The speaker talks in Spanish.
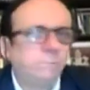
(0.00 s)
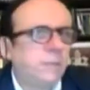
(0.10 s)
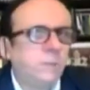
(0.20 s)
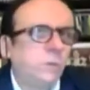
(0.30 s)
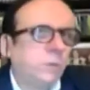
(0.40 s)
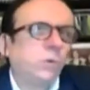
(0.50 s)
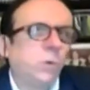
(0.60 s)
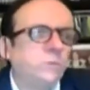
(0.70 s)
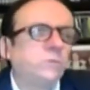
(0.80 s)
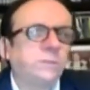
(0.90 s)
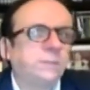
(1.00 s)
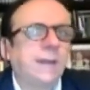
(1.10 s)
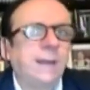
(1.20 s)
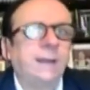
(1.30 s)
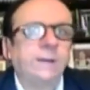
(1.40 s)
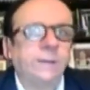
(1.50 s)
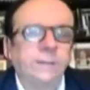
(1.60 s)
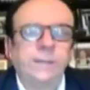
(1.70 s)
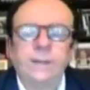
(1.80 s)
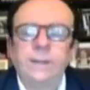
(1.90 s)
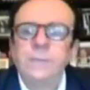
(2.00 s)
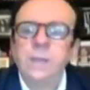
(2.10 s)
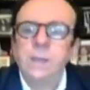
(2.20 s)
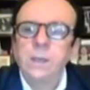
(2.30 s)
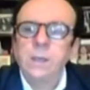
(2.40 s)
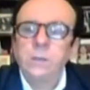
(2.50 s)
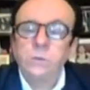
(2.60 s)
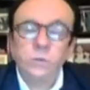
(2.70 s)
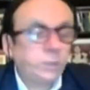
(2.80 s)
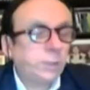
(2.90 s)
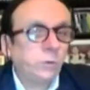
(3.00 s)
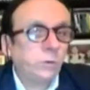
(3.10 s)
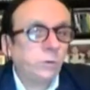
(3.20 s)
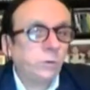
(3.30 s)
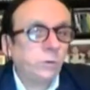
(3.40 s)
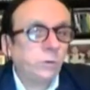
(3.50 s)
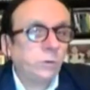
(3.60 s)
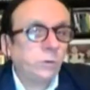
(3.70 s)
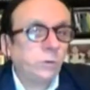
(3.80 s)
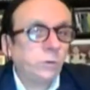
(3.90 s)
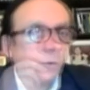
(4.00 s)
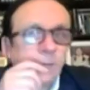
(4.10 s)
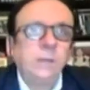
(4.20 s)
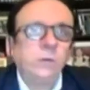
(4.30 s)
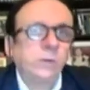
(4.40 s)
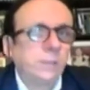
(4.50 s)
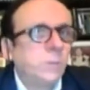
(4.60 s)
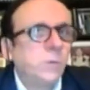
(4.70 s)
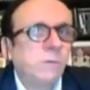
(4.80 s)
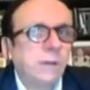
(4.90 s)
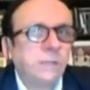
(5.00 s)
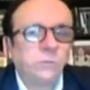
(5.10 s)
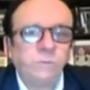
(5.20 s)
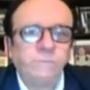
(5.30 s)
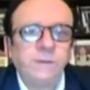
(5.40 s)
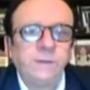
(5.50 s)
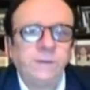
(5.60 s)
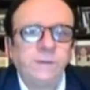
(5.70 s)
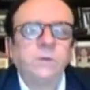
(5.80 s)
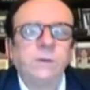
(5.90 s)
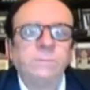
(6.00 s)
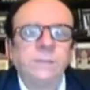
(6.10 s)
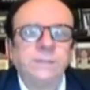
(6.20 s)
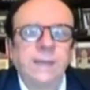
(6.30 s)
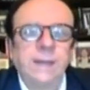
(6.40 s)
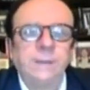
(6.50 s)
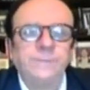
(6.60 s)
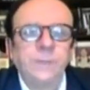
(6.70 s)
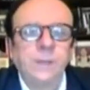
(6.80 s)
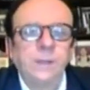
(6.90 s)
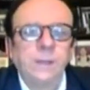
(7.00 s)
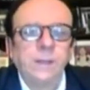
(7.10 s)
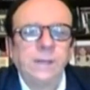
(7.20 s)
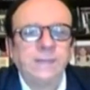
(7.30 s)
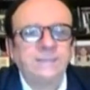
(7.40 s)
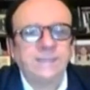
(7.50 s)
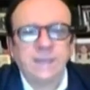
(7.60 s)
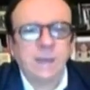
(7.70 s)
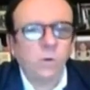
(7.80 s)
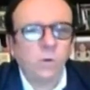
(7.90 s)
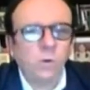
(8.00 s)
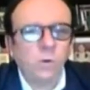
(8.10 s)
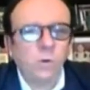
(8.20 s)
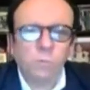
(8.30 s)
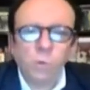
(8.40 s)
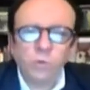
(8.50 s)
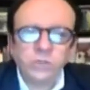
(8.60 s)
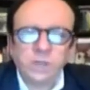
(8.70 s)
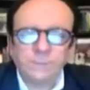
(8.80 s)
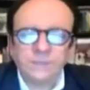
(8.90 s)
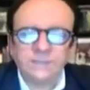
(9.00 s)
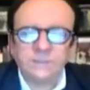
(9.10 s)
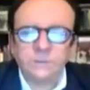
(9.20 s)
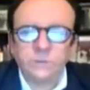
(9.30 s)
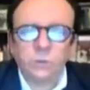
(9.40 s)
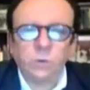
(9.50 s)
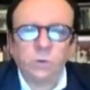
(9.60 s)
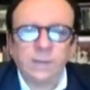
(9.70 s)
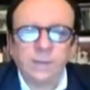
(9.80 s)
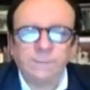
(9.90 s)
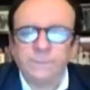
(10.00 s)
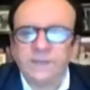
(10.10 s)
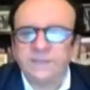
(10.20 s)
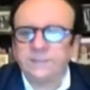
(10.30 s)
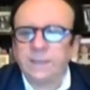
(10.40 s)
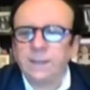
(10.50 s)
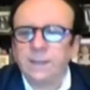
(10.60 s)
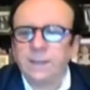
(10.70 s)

medio de todo eso está la carretera, yo sí quiero subrayar que el organismo de evaluación y fiscalización ambiental eh, le señaló con mucha precisión a la empresa